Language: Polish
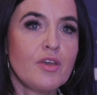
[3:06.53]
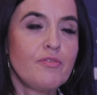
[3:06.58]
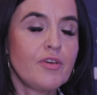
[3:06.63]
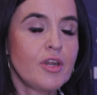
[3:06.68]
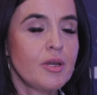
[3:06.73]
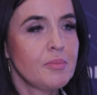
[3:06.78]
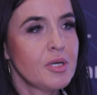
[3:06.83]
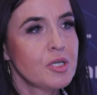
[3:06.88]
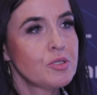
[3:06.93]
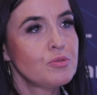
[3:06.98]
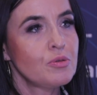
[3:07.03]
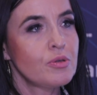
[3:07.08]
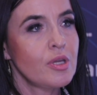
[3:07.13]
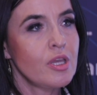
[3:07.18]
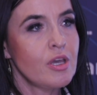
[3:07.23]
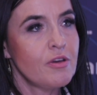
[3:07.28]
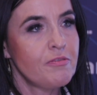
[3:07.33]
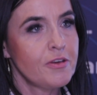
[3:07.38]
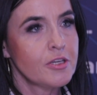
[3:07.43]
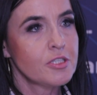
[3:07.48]
w ramach
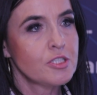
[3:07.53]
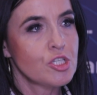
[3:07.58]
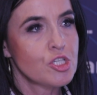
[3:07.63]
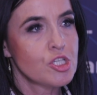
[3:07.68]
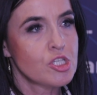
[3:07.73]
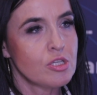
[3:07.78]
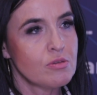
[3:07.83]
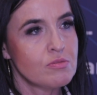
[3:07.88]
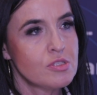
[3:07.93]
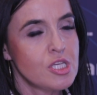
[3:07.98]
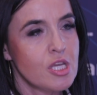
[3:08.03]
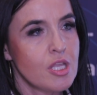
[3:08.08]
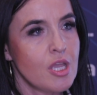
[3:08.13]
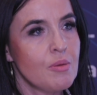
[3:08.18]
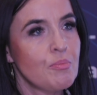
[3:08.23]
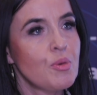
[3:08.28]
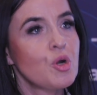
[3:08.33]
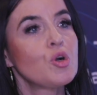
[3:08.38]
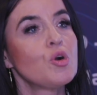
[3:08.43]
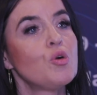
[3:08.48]
której efekty
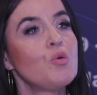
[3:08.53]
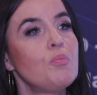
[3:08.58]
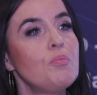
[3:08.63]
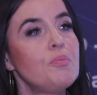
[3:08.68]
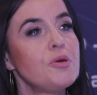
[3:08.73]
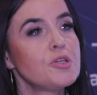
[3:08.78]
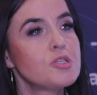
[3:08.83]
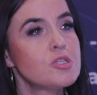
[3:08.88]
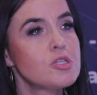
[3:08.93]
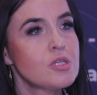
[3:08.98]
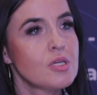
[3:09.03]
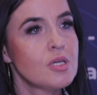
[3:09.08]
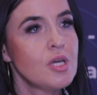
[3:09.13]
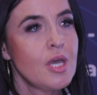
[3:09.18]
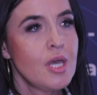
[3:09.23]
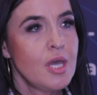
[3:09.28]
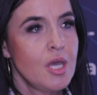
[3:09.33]
kształcenia mogą być,